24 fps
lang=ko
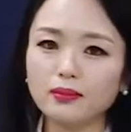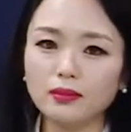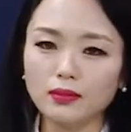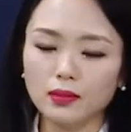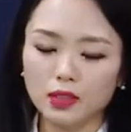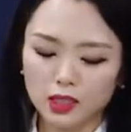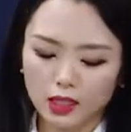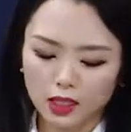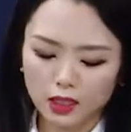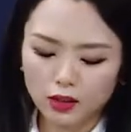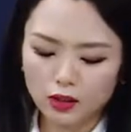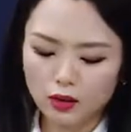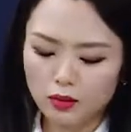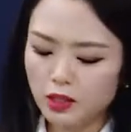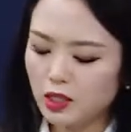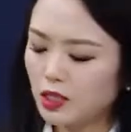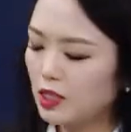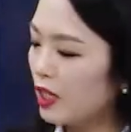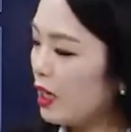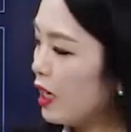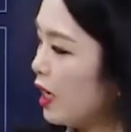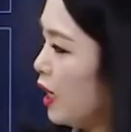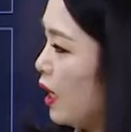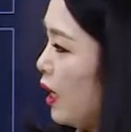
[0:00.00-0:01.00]
자 그럼
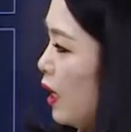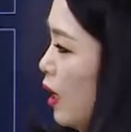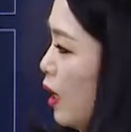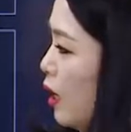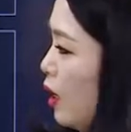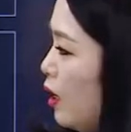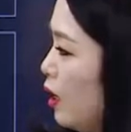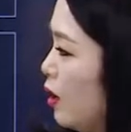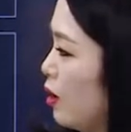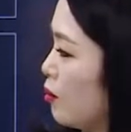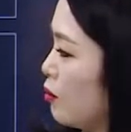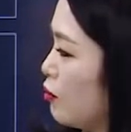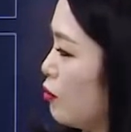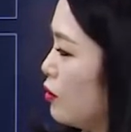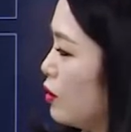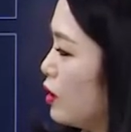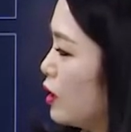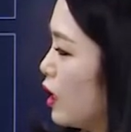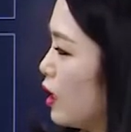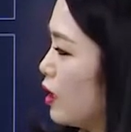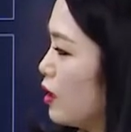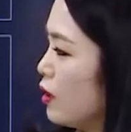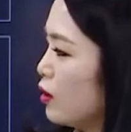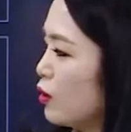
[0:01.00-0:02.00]
이제
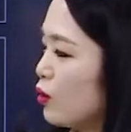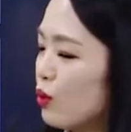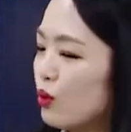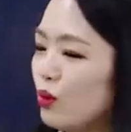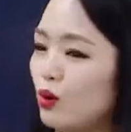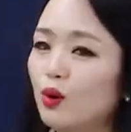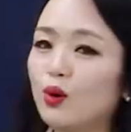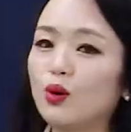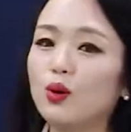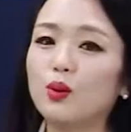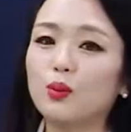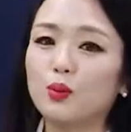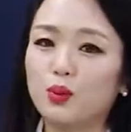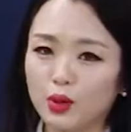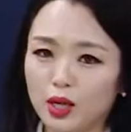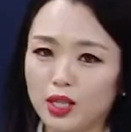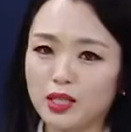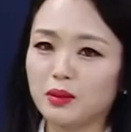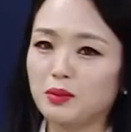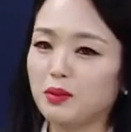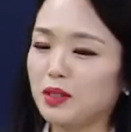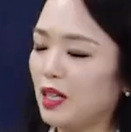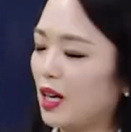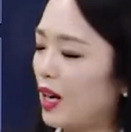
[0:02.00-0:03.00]
문장을 또
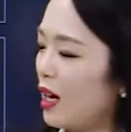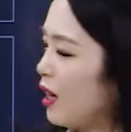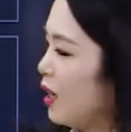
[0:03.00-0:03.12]
보겠습니다.